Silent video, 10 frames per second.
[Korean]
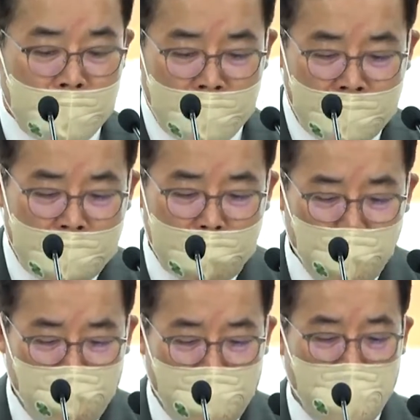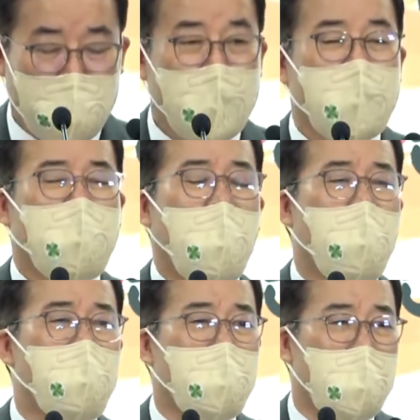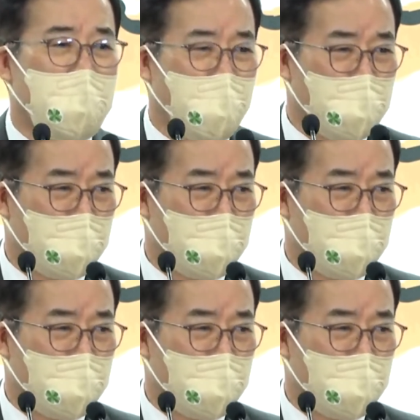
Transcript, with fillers: 그러다 보니까 대부분의 언론,